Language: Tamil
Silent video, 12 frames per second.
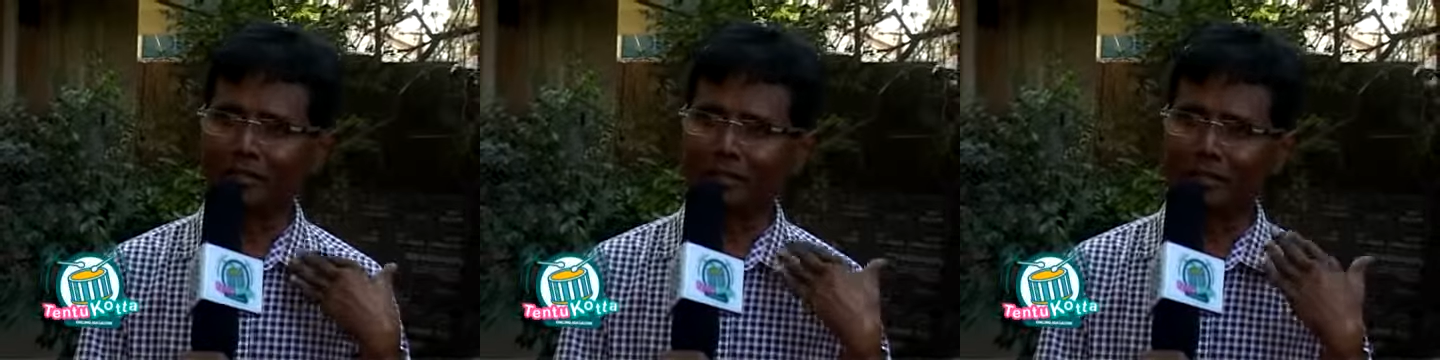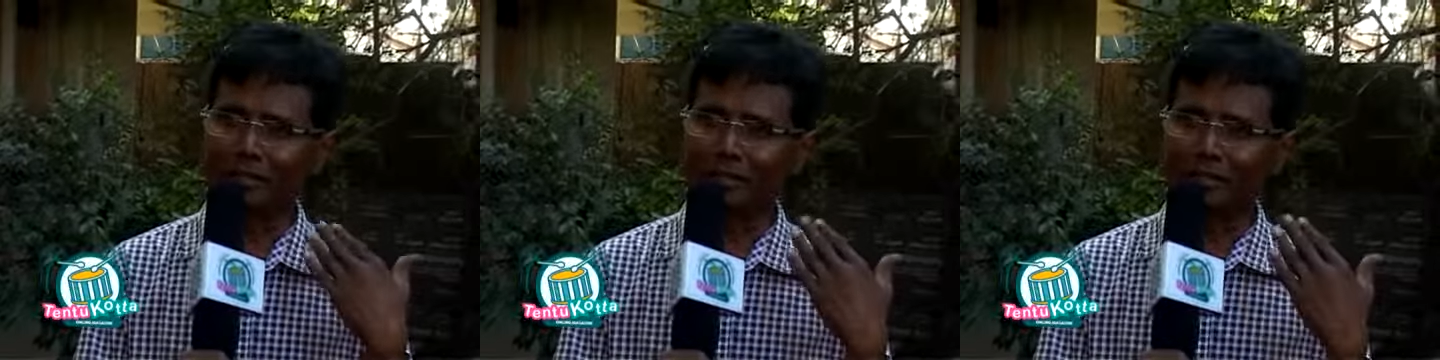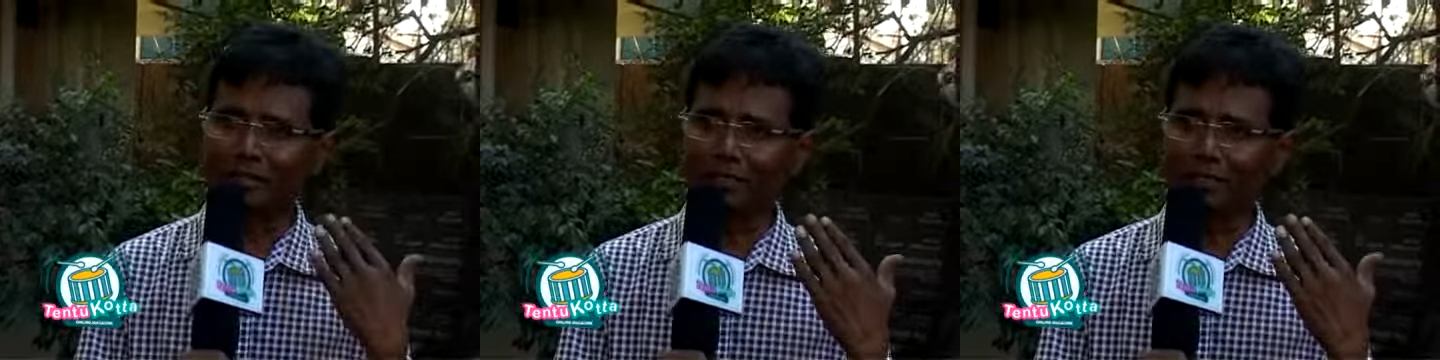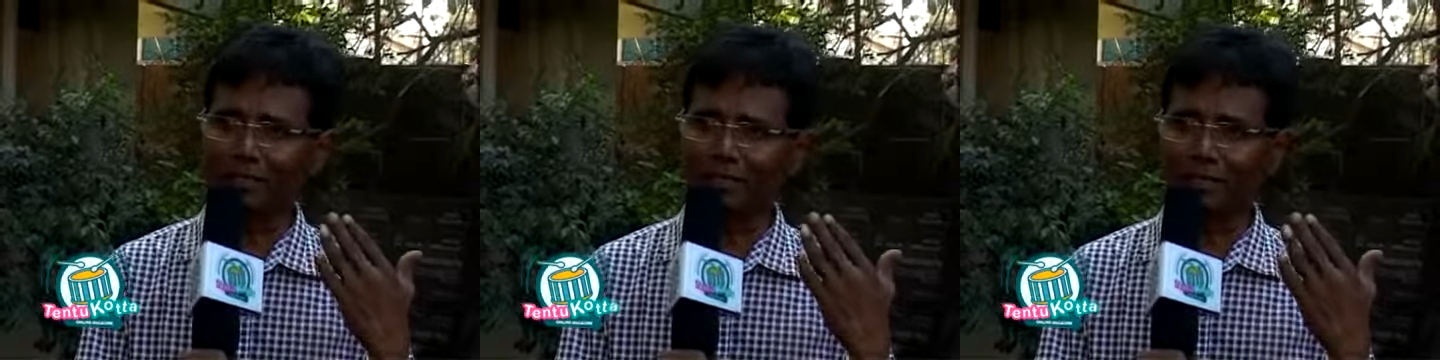இதில் வந்து
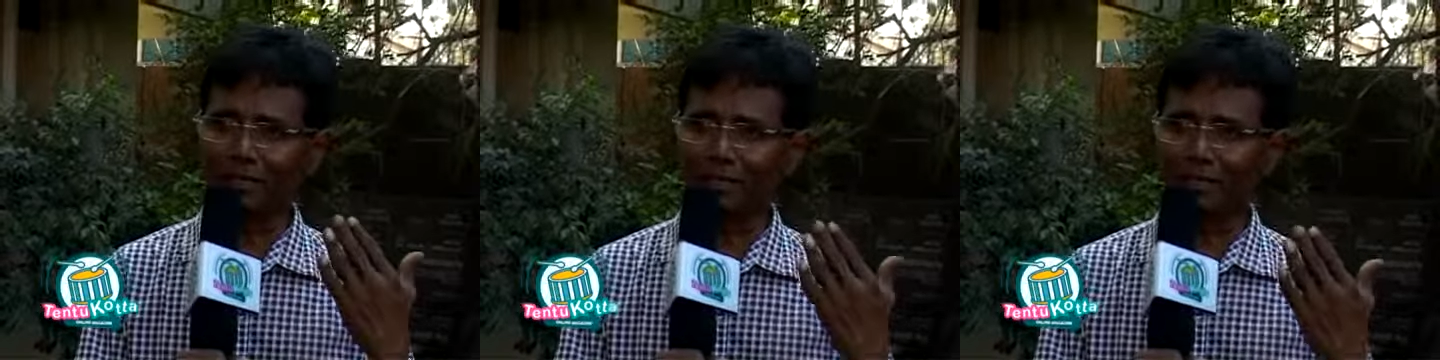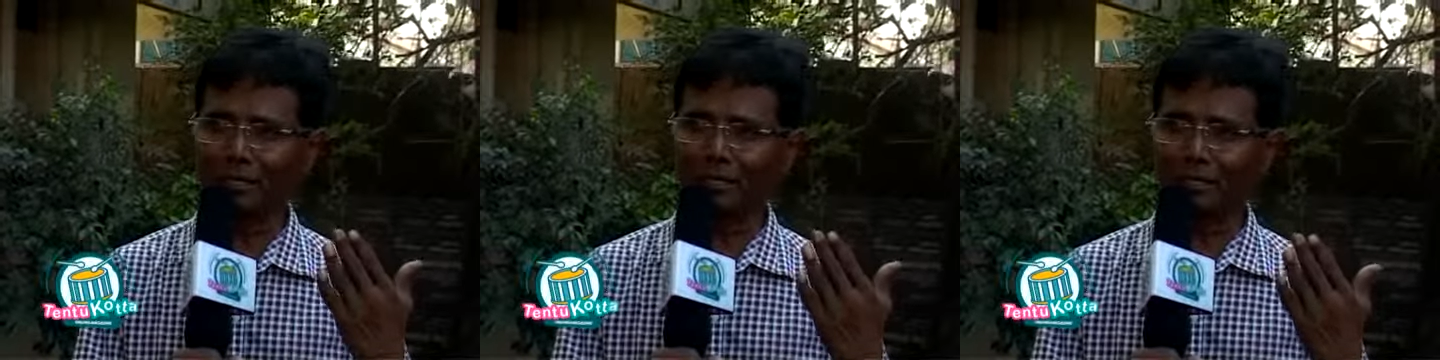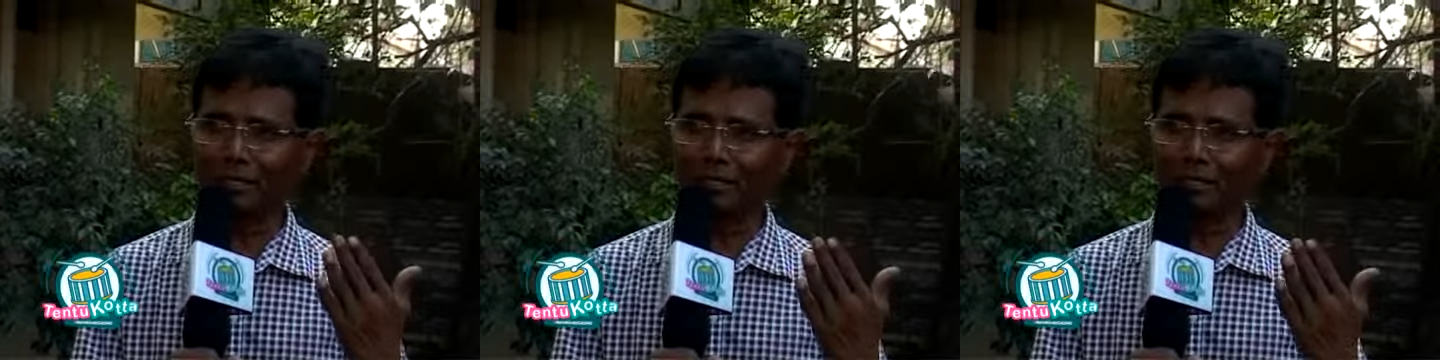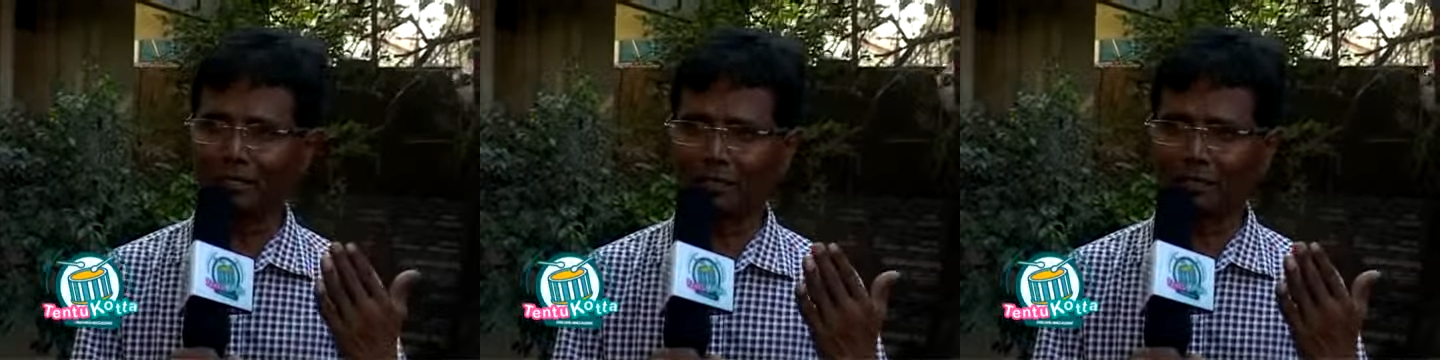
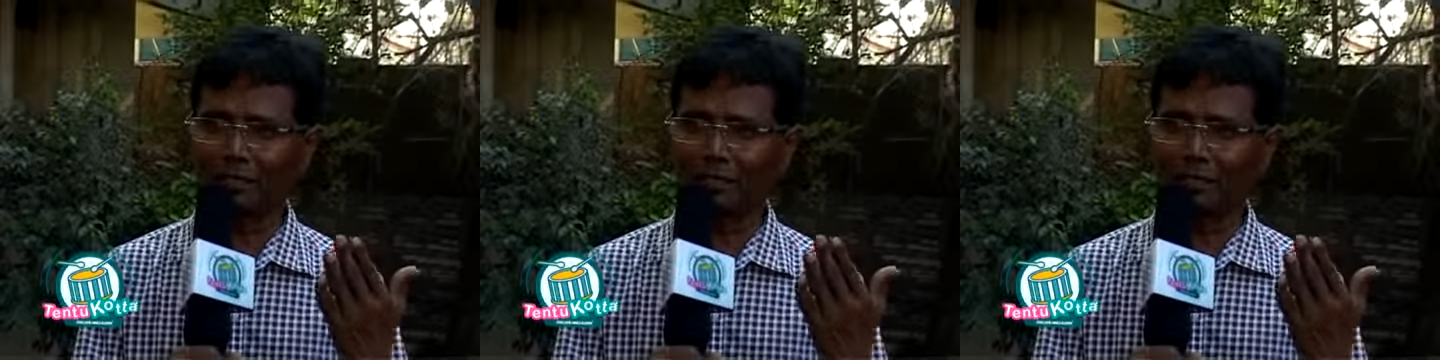இந்த